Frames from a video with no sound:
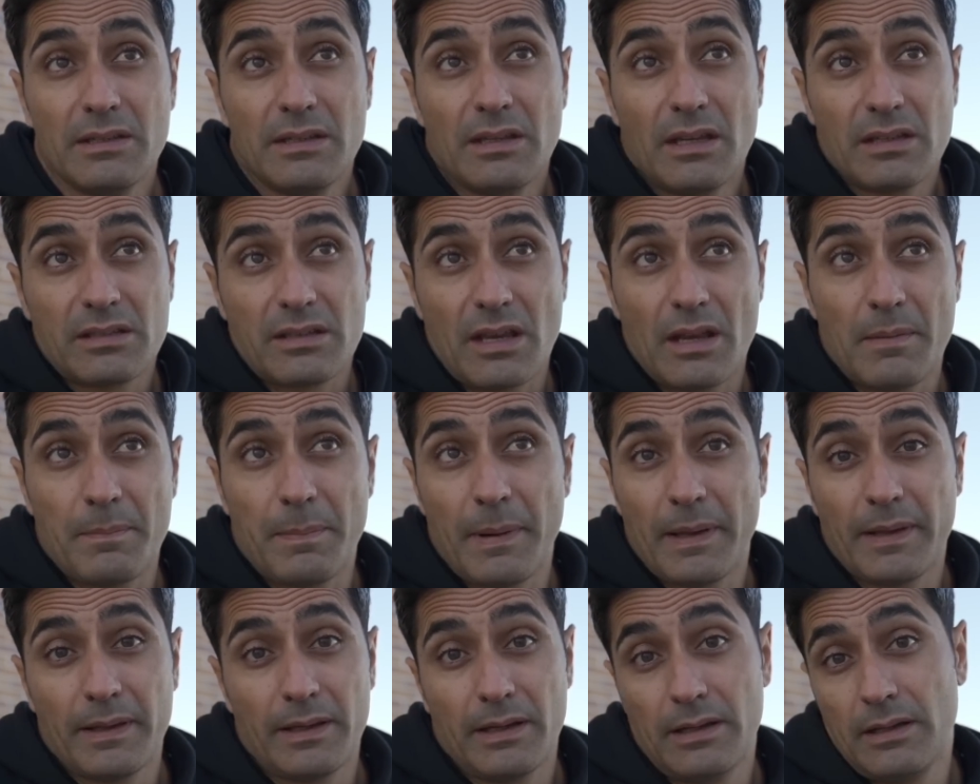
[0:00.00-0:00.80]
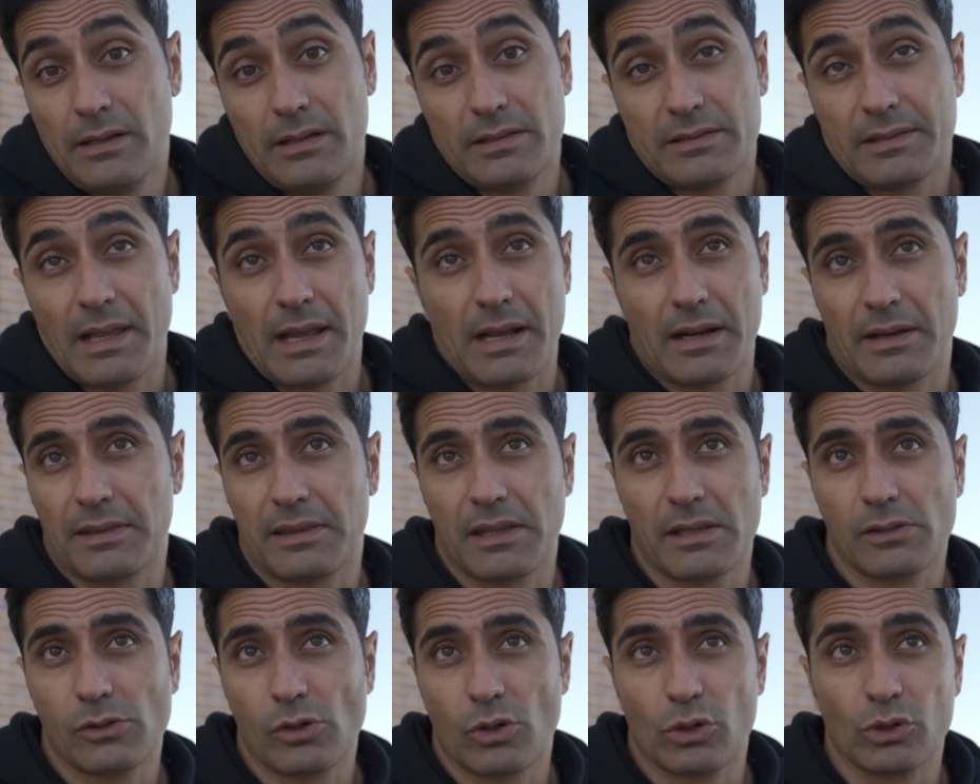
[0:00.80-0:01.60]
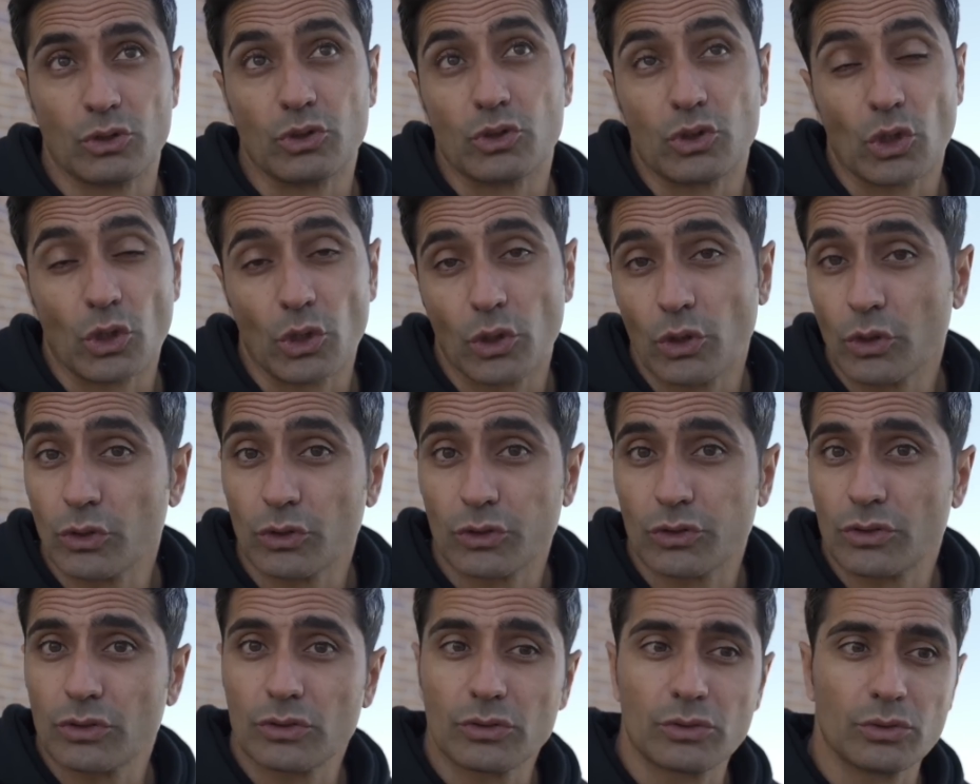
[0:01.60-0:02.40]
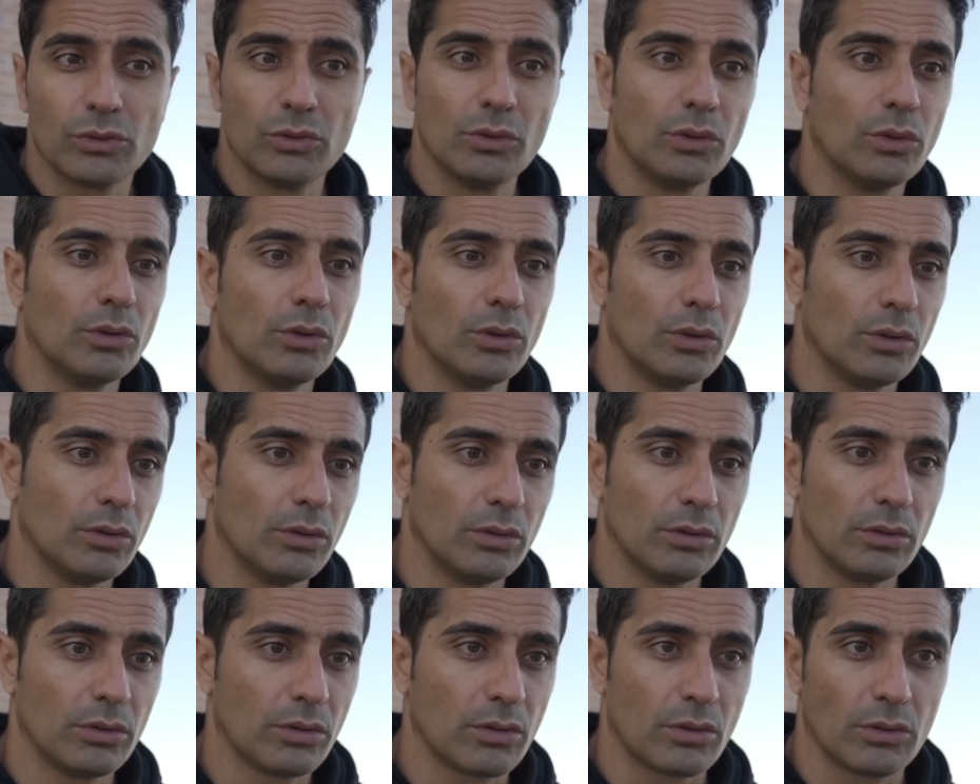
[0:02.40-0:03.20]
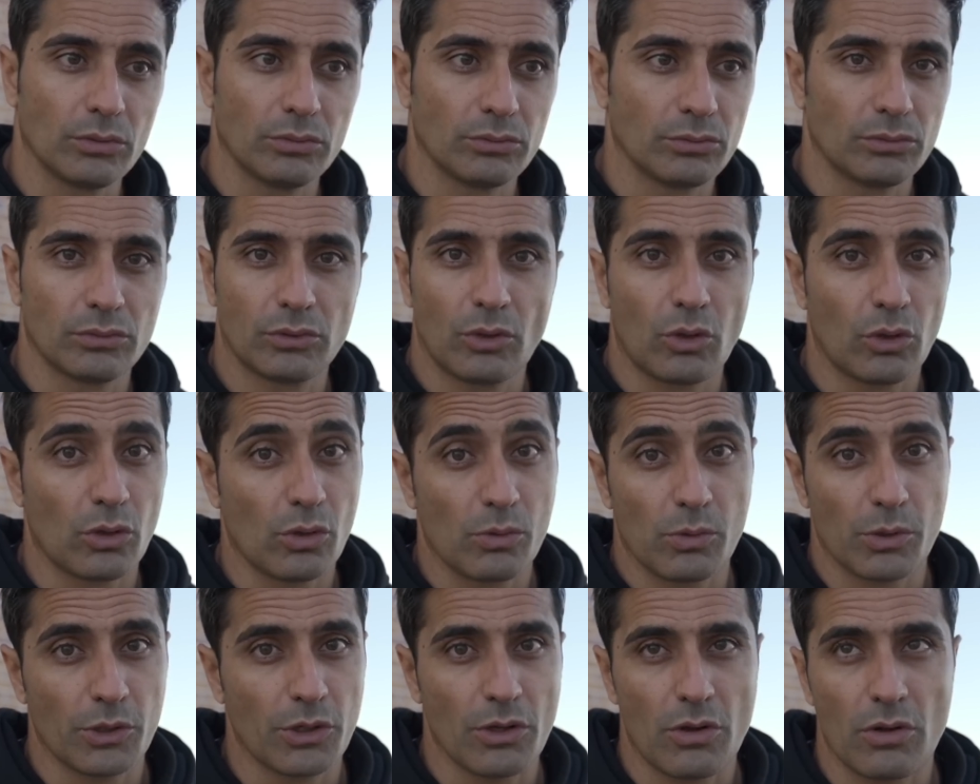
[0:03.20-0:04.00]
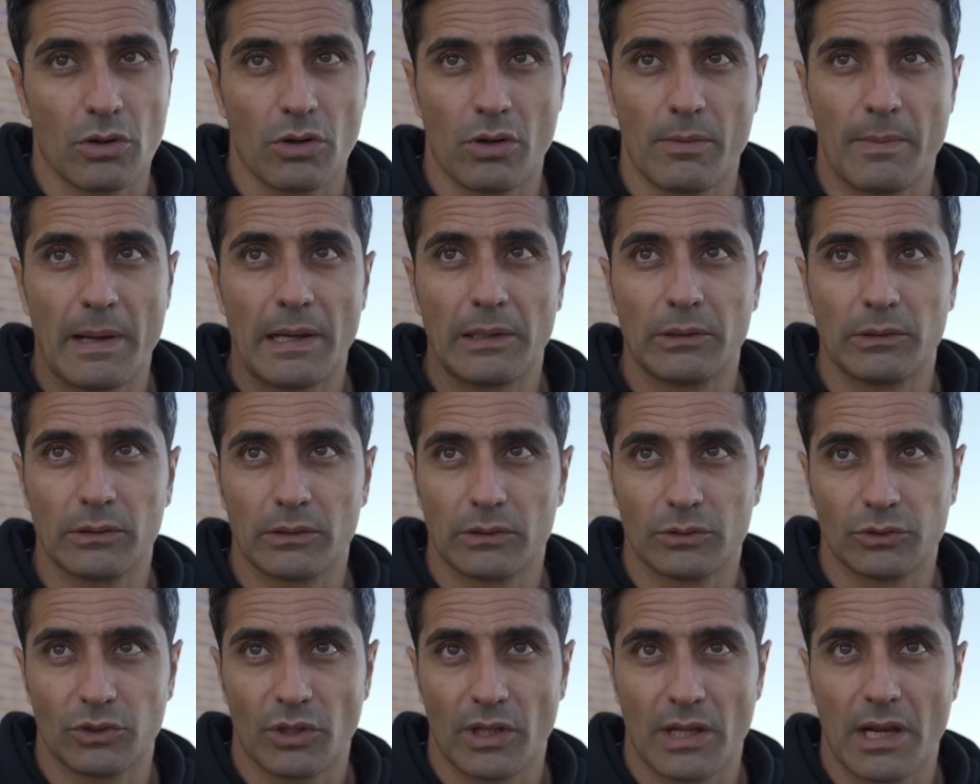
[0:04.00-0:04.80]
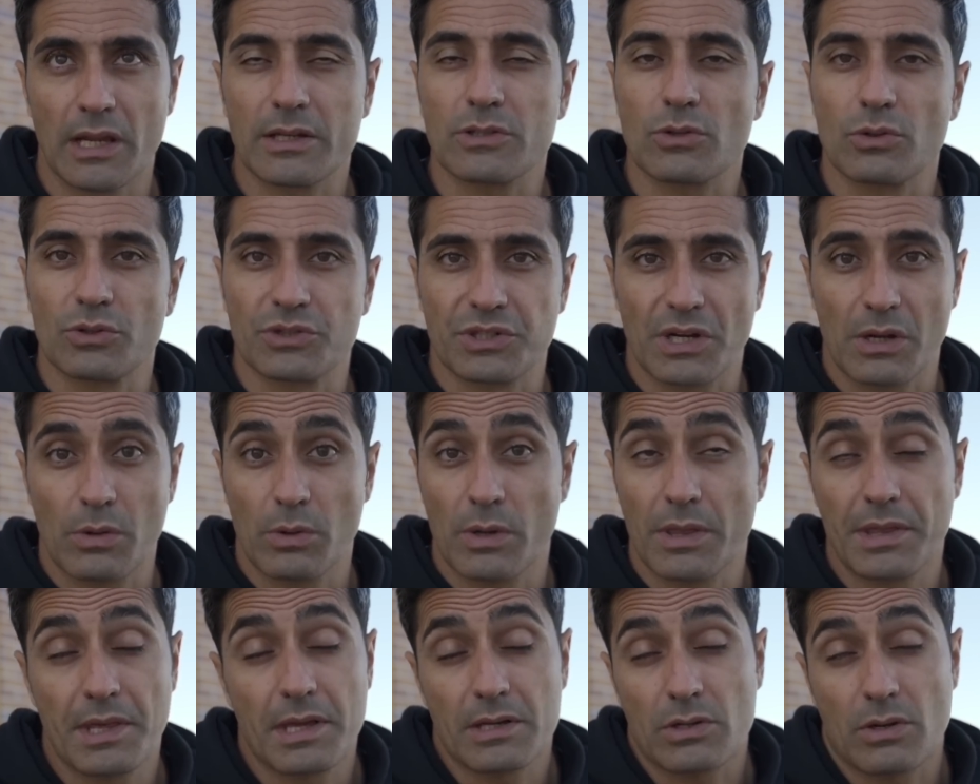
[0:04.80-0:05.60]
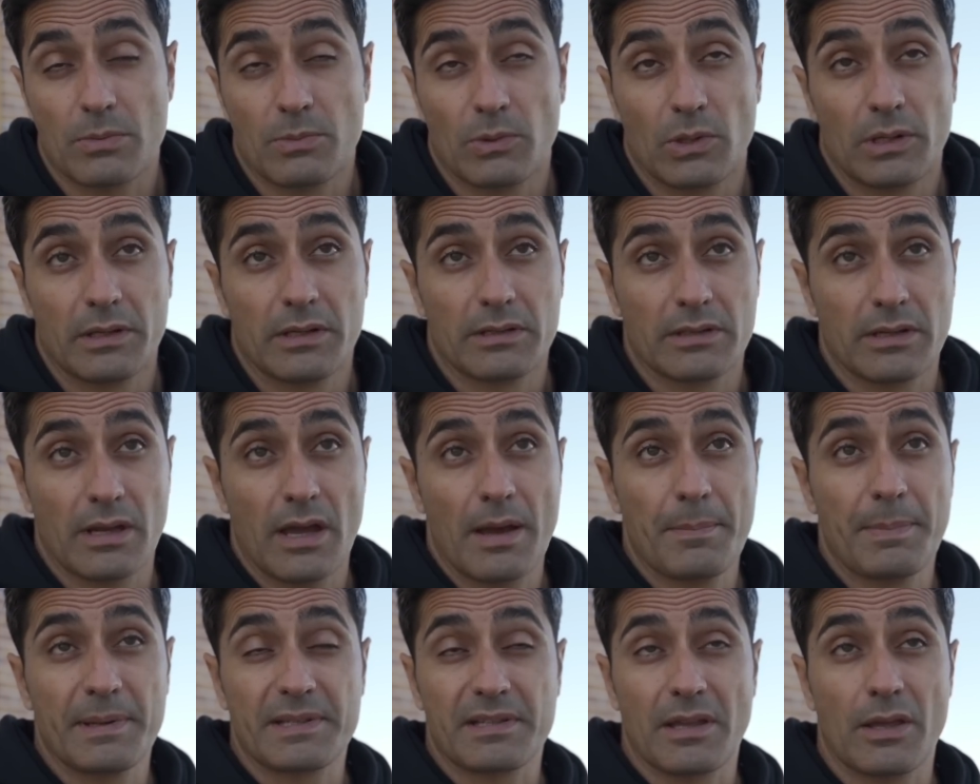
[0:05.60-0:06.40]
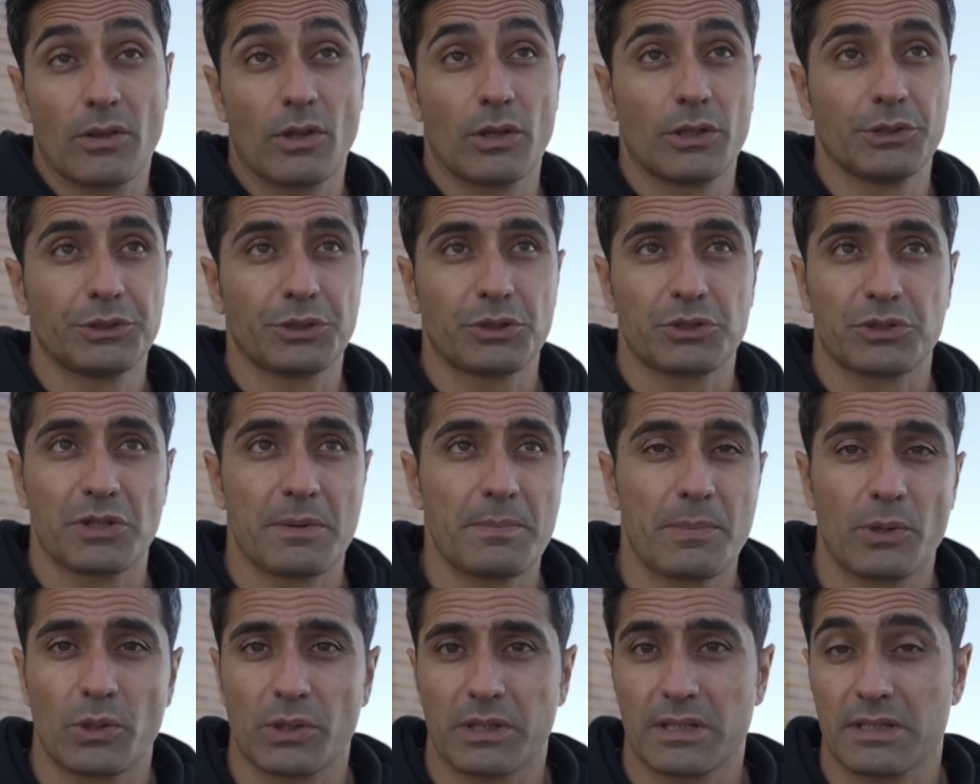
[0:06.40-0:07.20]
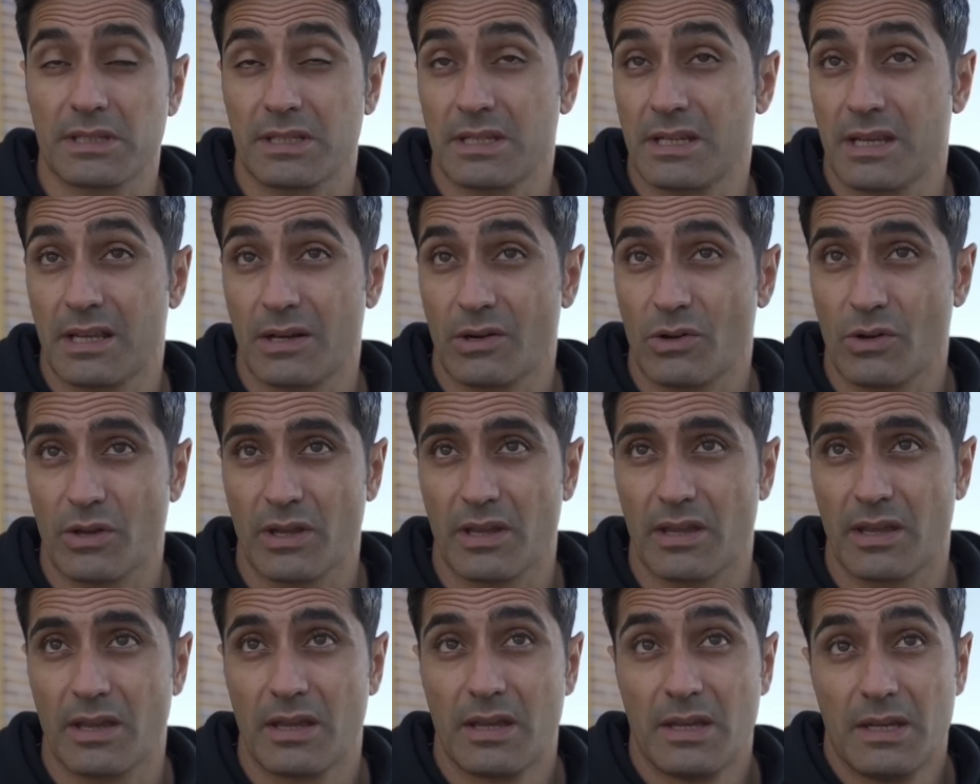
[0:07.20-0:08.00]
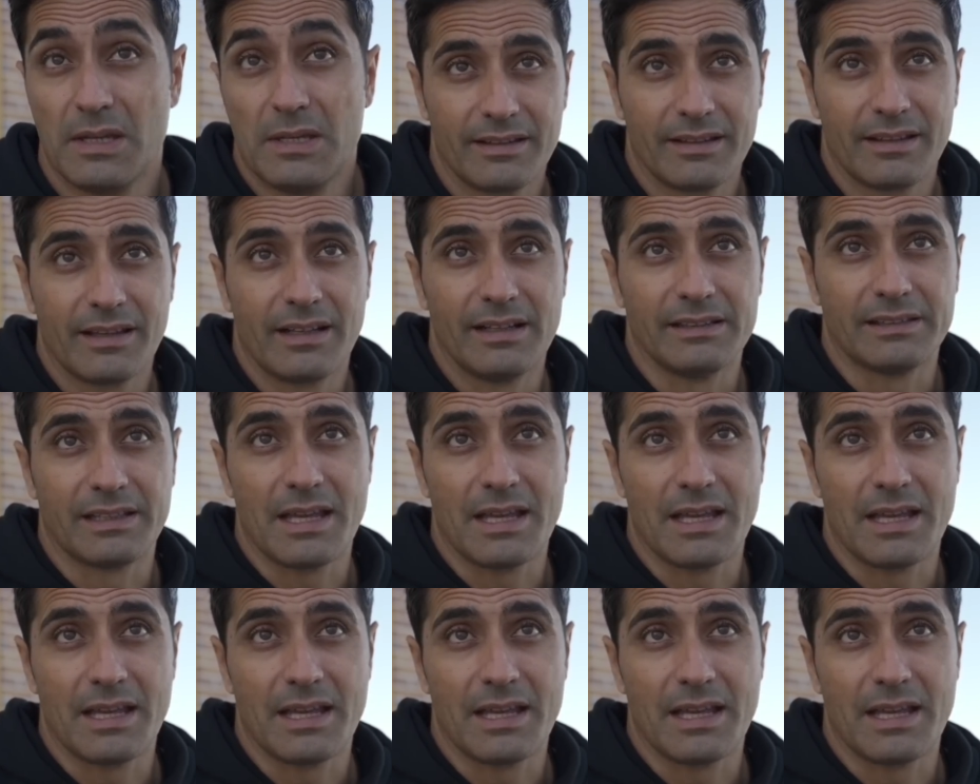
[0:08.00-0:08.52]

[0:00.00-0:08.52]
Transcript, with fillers: y es que el pádel está creciendo con todos sus con lo malo, con todas las consecuencias como le ha pasado a otros deportes. Y creo que el